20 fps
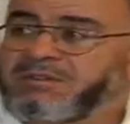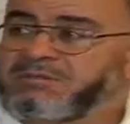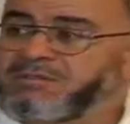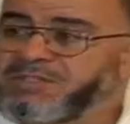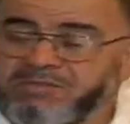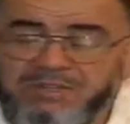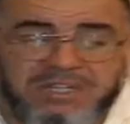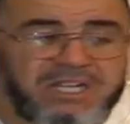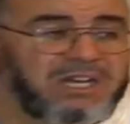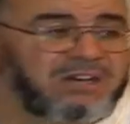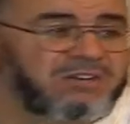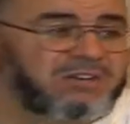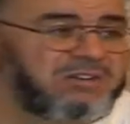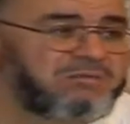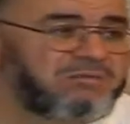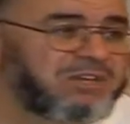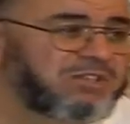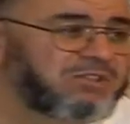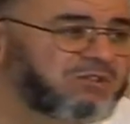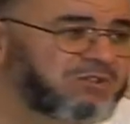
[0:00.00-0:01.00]
بسم الله
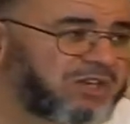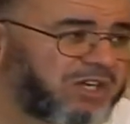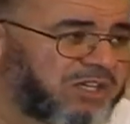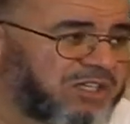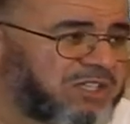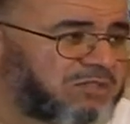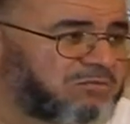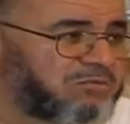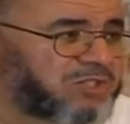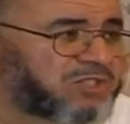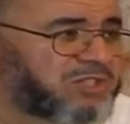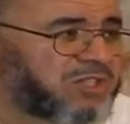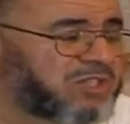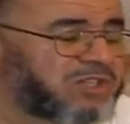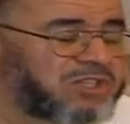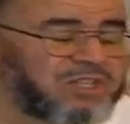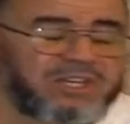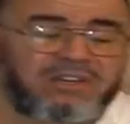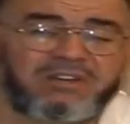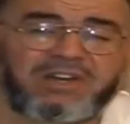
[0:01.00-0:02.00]
الرحمن الرحيم وصلى
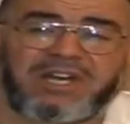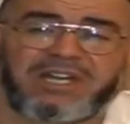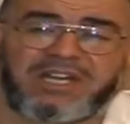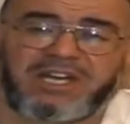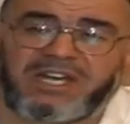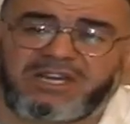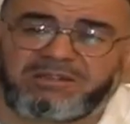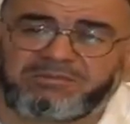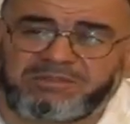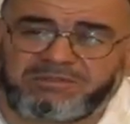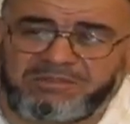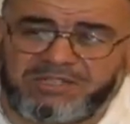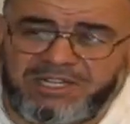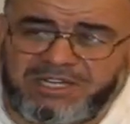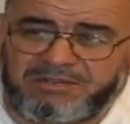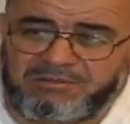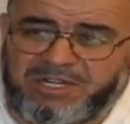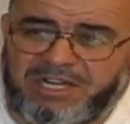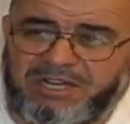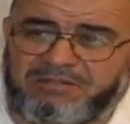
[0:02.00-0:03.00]
الله على
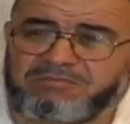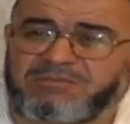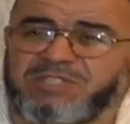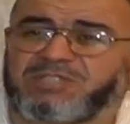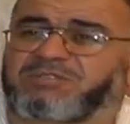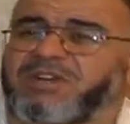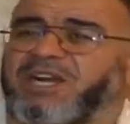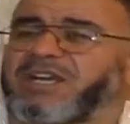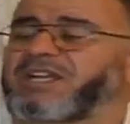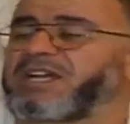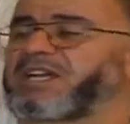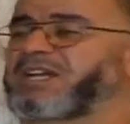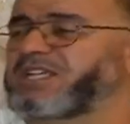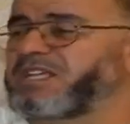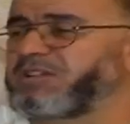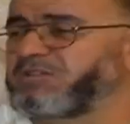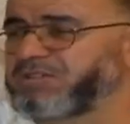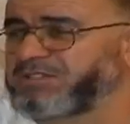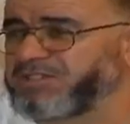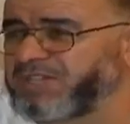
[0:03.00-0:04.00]
حبيبنا محمد وعلى
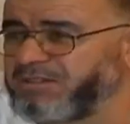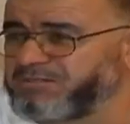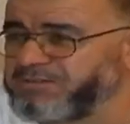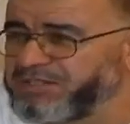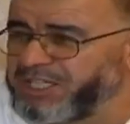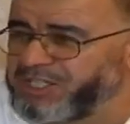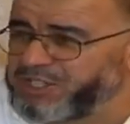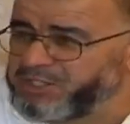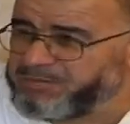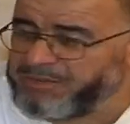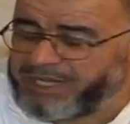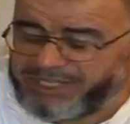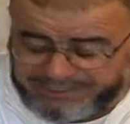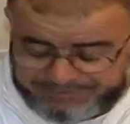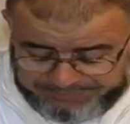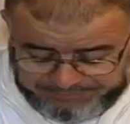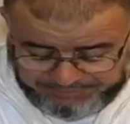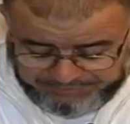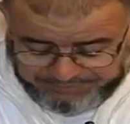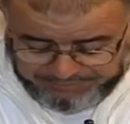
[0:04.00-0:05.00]
آله وصحبه
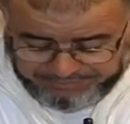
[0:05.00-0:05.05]
أجمعين